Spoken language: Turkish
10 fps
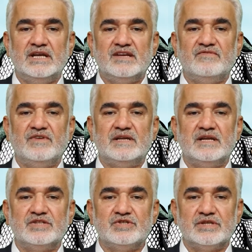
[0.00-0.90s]
ve
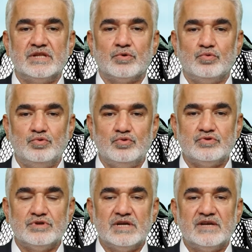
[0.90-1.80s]
neticede Kudüs
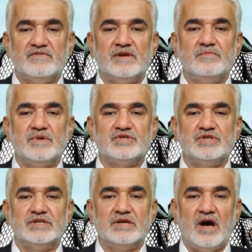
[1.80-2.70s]
ve
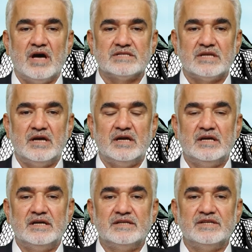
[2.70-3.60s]
Mescid-i Aksa
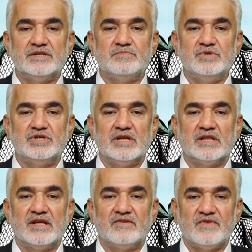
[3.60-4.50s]
70
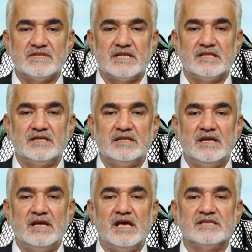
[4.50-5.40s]
yıldan fazladır
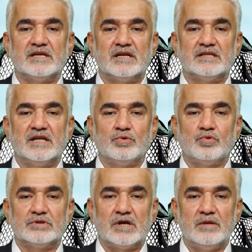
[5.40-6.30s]
esaretten
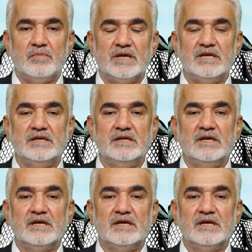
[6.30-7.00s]
kurtarılmayı,